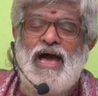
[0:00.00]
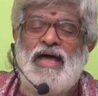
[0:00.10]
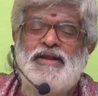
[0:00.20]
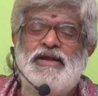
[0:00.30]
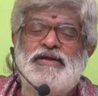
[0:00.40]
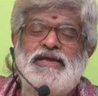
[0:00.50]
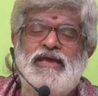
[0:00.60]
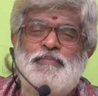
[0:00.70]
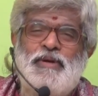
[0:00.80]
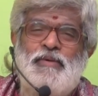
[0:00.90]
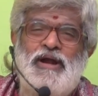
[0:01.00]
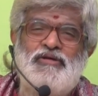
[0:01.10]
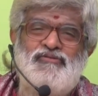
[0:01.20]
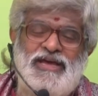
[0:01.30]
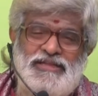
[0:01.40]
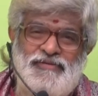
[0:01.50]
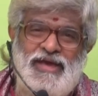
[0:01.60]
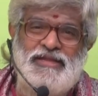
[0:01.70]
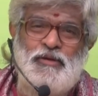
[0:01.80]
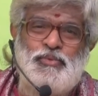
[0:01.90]
అన్నింటికీ ప్రమాణం వేదమే
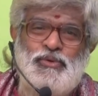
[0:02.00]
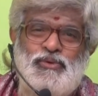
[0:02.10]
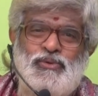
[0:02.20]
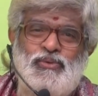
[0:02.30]
అయినప్పుడు